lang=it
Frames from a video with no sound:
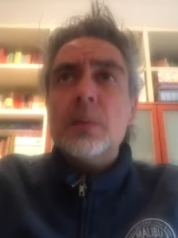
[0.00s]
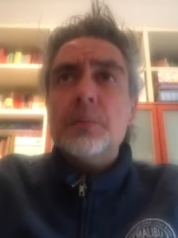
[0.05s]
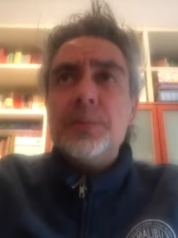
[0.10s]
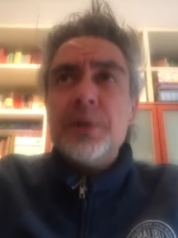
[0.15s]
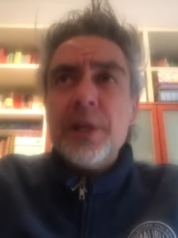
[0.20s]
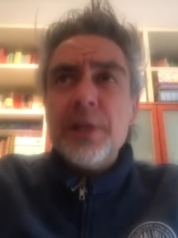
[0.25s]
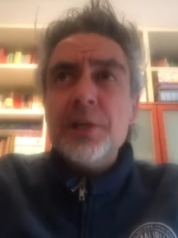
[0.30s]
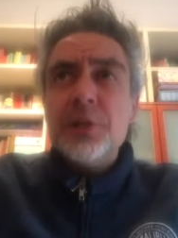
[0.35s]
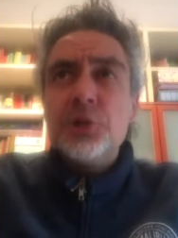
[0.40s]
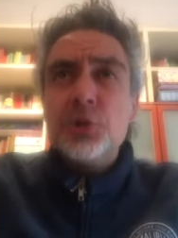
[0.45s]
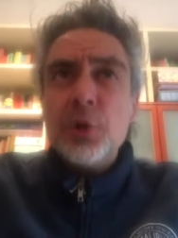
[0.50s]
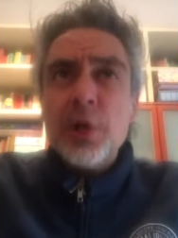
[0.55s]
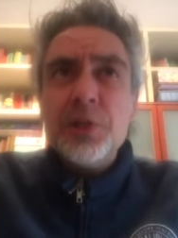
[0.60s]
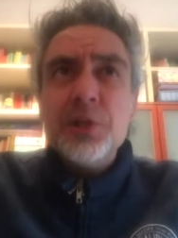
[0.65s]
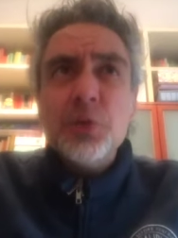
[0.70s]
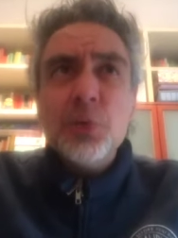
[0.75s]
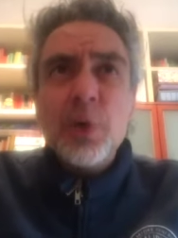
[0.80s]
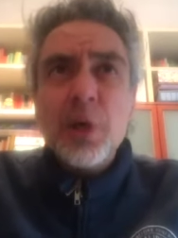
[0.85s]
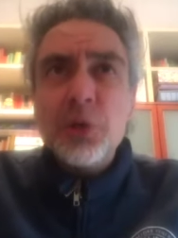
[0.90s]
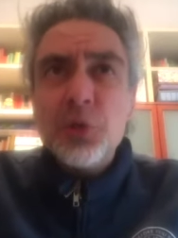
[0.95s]
pieni cioè
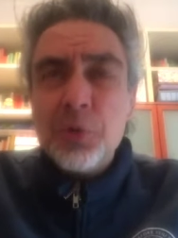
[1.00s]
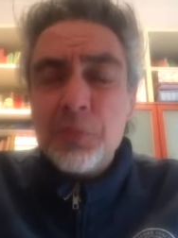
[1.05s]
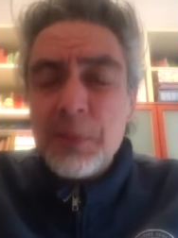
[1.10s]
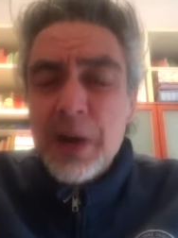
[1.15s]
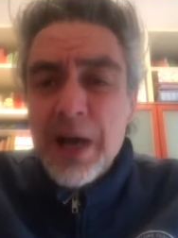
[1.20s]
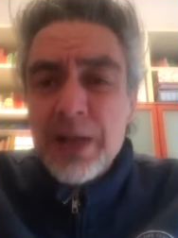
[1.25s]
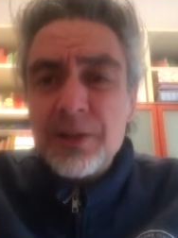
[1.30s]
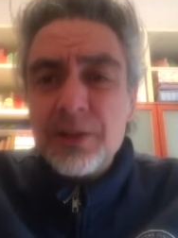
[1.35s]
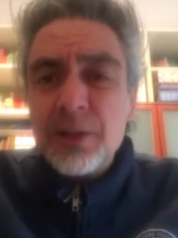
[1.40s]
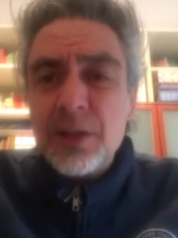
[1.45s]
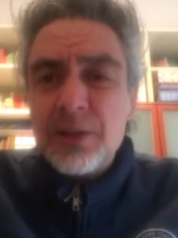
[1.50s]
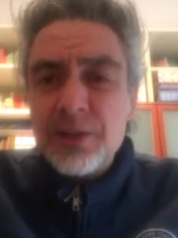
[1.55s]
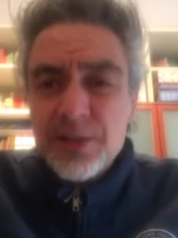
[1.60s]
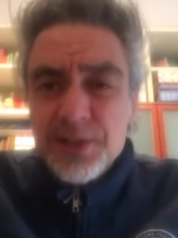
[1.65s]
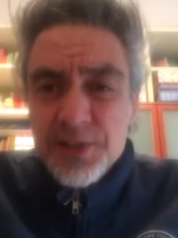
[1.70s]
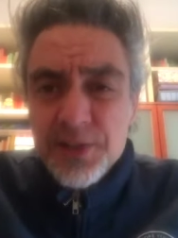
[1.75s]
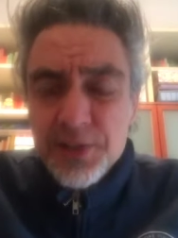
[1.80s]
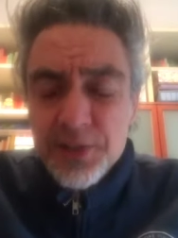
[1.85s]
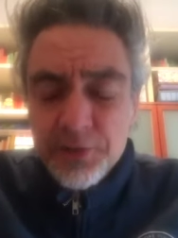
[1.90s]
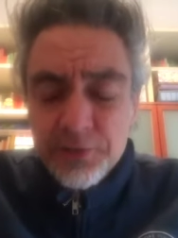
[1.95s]
di una domanda di
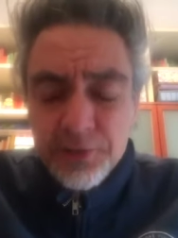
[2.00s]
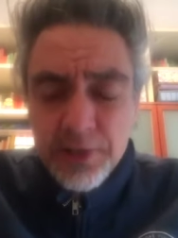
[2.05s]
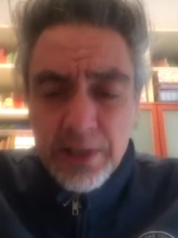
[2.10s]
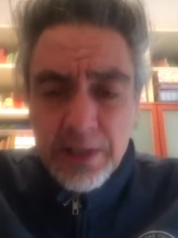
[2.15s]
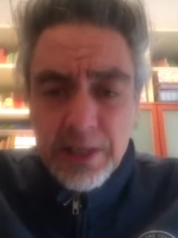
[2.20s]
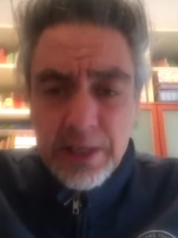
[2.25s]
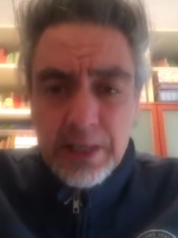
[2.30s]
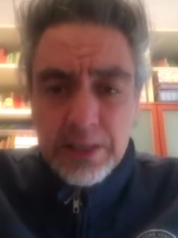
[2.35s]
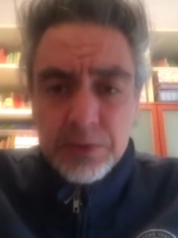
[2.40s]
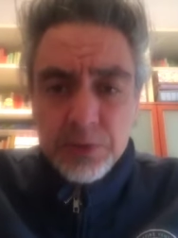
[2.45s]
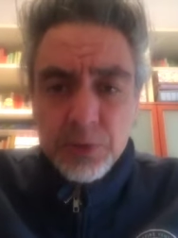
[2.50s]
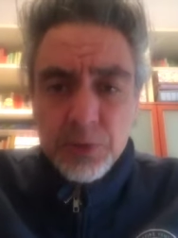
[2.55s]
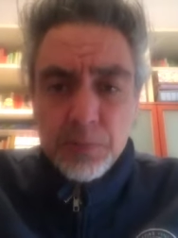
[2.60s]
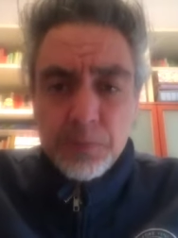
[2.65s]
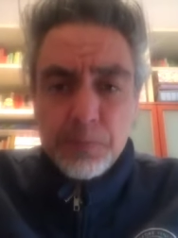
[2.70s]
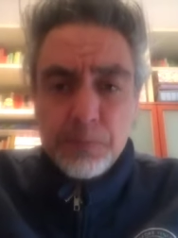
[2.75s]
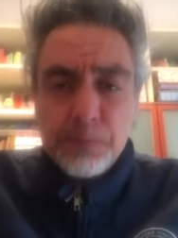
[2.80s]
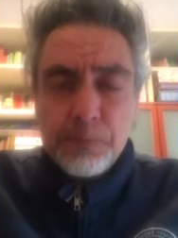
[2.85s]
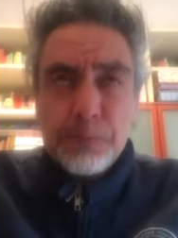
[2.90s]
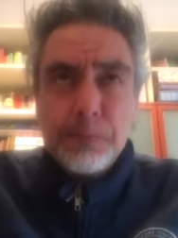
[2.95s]
significato
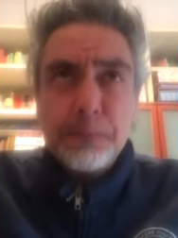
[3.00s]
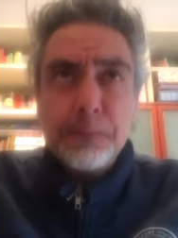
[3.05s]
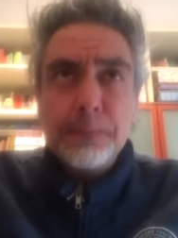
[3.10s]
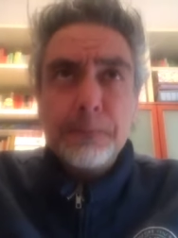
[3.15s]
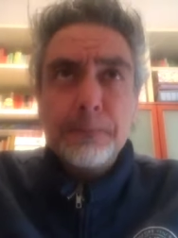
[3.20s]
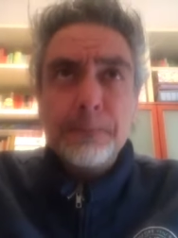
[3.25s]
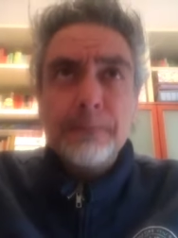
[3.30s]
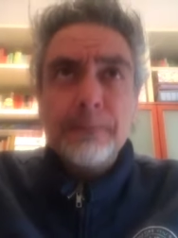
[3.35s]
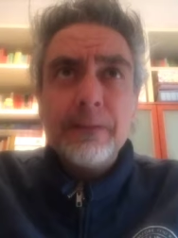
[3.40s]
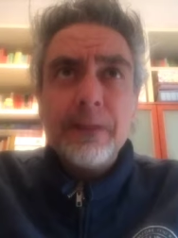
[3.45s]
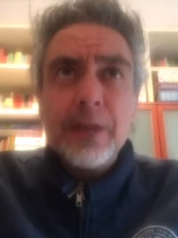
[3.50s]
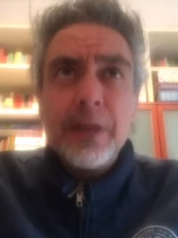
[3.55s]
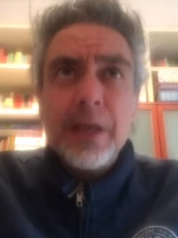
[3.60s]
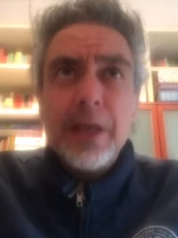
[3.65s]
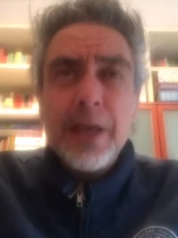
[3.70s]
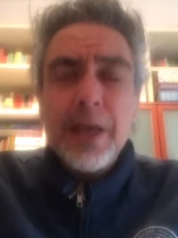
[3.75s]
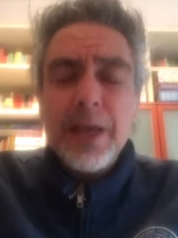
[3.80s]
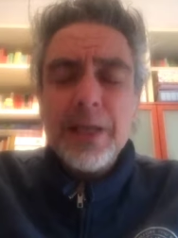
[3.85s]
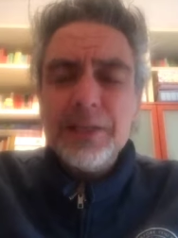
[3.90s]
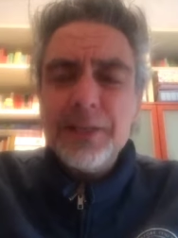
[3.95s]

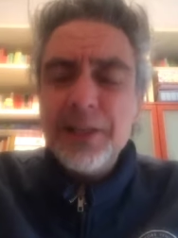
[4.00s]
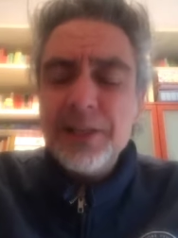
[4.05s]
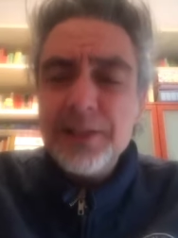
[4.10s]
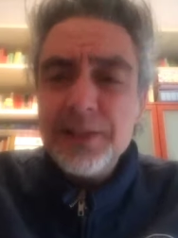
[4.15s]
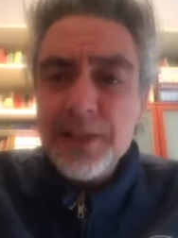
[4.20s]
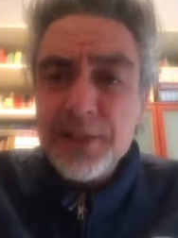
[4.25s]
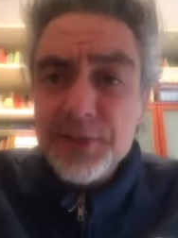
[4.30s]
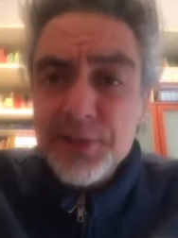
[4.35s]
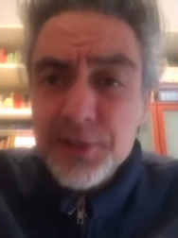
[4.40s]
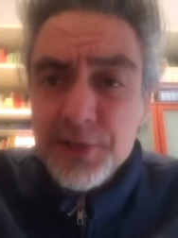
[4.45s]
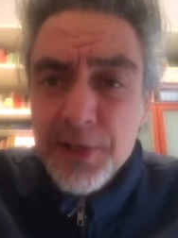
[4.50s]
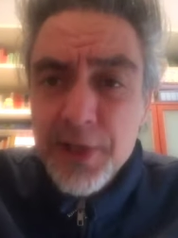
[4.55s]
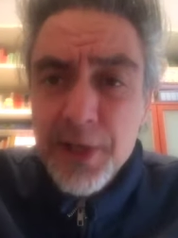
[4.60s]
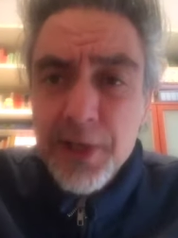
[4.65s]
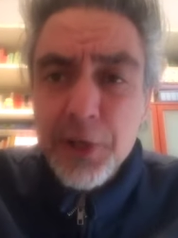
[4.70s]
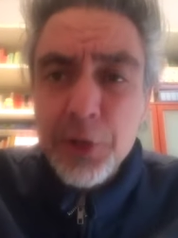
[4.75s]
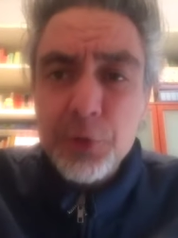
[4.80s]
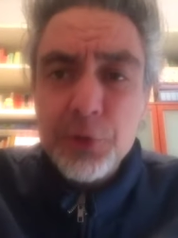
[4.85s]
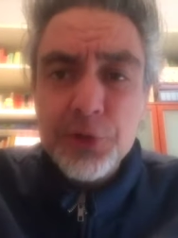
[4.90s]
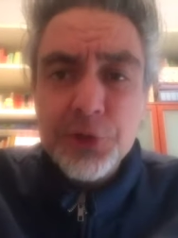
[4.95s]
e del
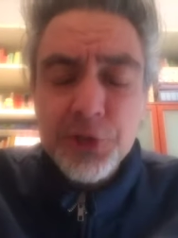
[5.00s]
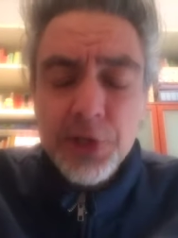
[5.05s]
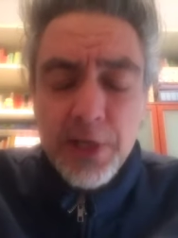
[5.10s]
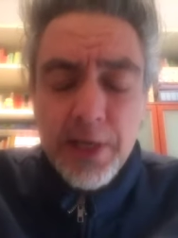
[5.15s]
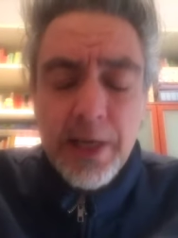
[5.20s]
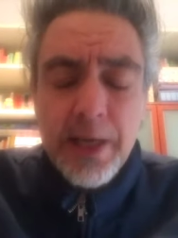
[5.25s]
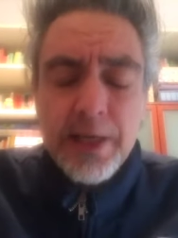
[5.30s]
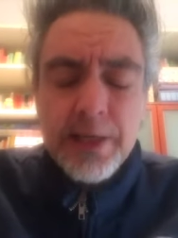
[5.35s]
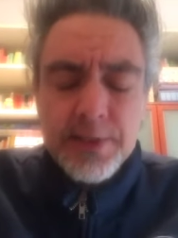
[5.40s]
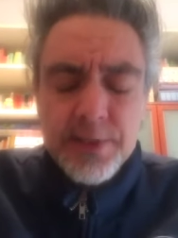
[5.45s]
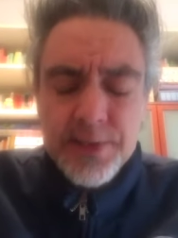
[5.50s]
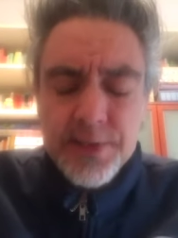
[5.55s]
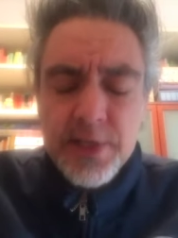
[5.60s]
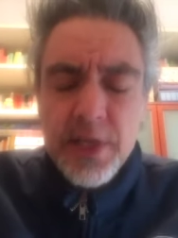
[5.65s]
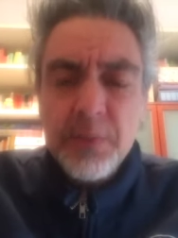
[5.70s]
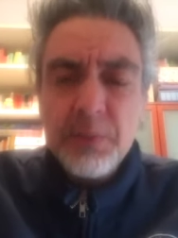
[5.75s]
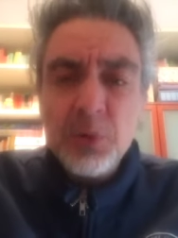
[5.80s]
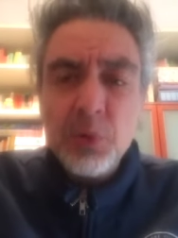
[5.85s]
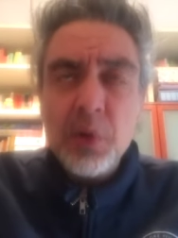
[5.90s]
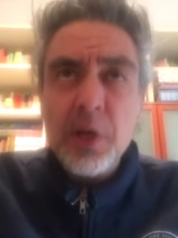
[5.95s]
desiderio di cercare
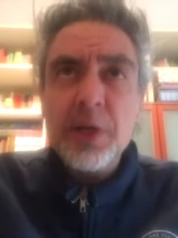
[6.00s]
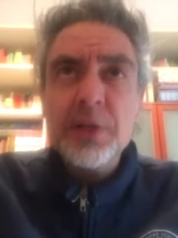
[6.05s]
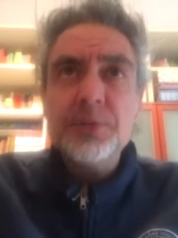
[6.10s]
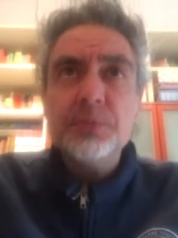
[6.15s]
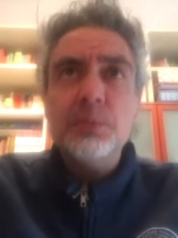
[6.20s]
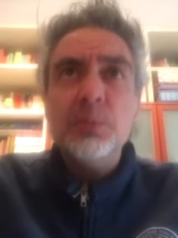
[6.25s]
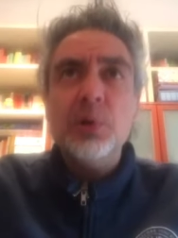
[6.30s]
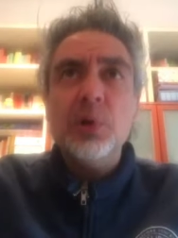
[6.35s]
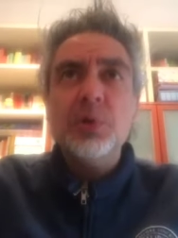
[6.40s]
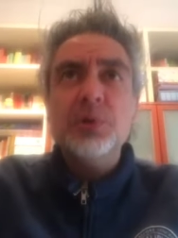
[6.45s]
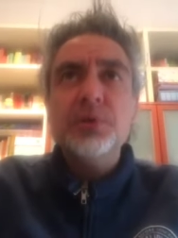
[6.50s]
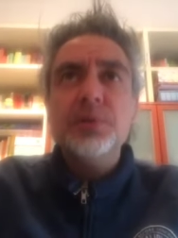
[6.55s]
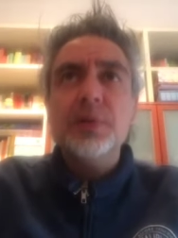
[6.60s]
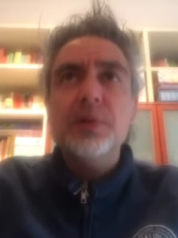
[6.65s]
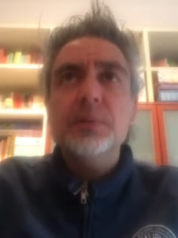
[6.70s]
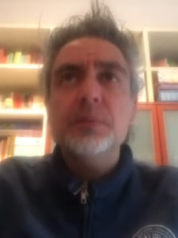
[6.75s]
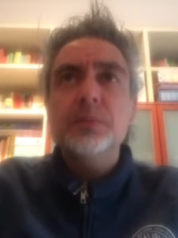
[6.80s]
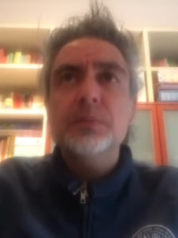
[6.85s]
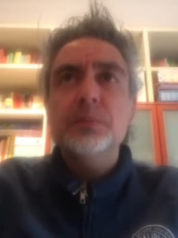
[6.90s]
insieme una risposta.